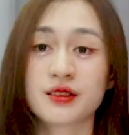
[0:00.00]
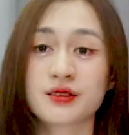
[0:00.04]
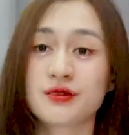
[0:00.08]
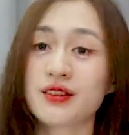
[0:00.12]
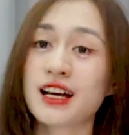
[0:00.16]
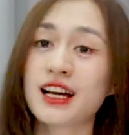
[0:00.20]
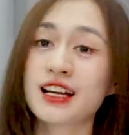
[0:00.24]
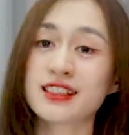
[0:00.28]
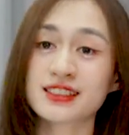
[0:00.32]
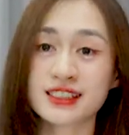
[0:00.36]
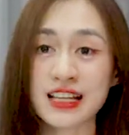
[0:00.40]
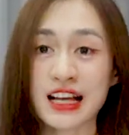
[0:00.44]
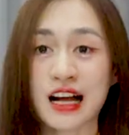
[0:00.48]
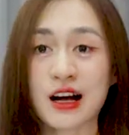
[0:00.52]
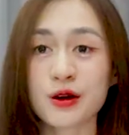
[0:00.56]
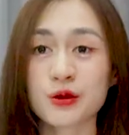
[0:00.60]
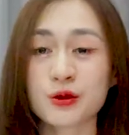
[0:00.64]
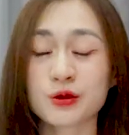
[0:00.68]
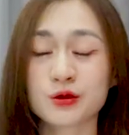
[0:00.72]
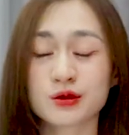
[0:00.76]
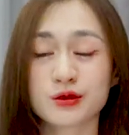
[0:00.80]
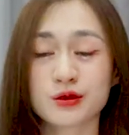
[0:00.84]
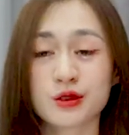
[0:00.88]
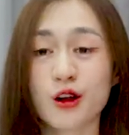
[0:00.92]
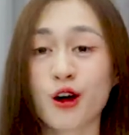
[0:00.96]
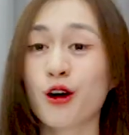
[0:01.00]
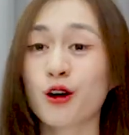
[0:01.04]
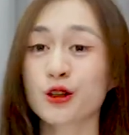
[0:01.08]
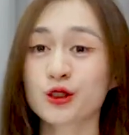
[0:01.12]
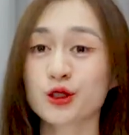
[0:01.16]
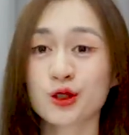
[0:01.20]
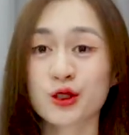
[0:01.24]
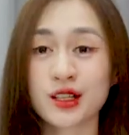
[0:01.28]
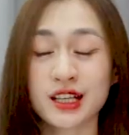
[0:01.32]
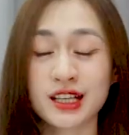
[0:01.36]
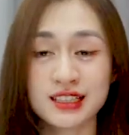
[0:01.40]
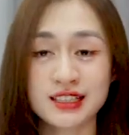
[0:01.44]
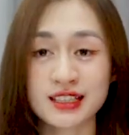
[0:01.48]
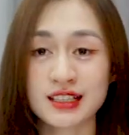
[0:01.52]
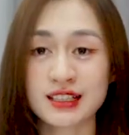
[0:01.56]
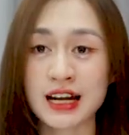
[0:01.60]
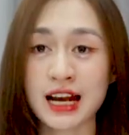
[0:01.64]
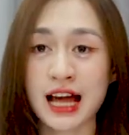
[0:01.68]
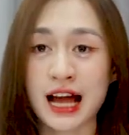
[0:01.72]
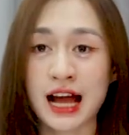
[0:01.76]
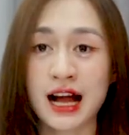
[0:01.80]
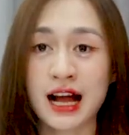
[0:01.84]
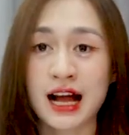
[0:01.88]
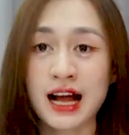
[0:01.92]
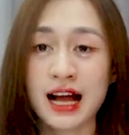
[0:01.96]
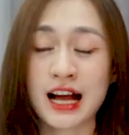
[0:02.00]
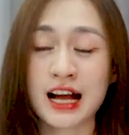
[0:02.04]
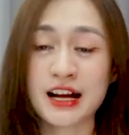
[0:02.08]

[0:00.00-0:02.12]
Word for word: và sao nó cho thấy rằng là